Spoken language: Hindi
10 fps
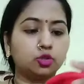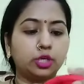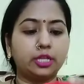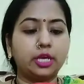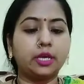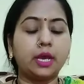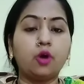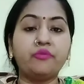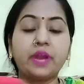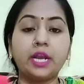तो ये देखिए
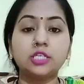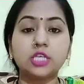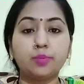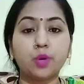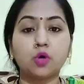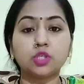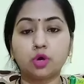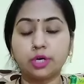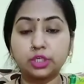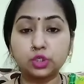और फ्रेंड्स ये ब्लाउज़
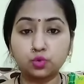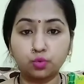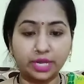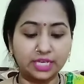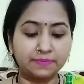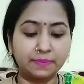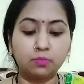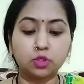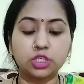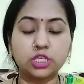ओनली टू डेज़ में
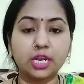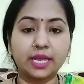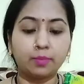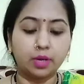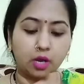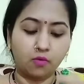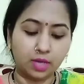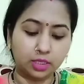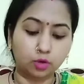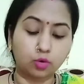ही मुझे सिल के मिला
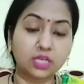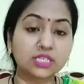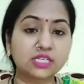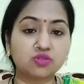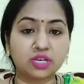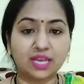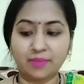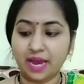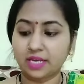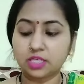हुआ था क्योंकि सिस्टर की
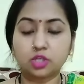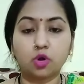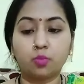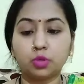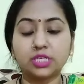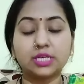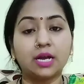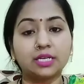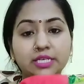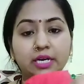मैरिज थी और मुझे
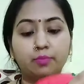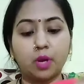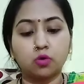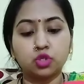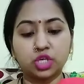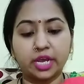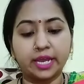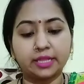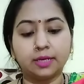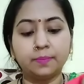अर्जेंट ब्लाउज़
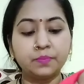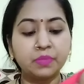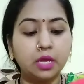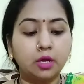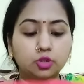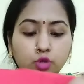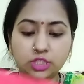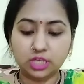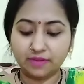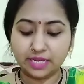चाहिए था तो
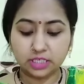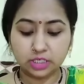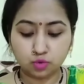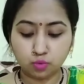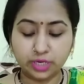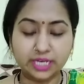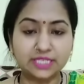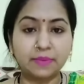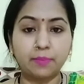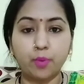इसी वजह से टू
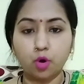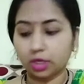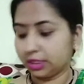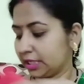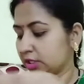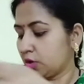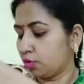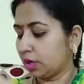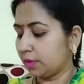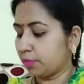डेज़ में बहुत ही अच्छा
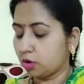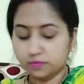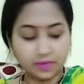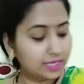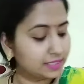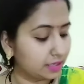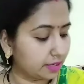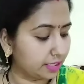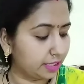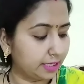उन्होंने ब्लाउज़ मेरा सिल
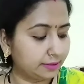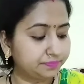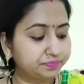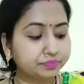के दिया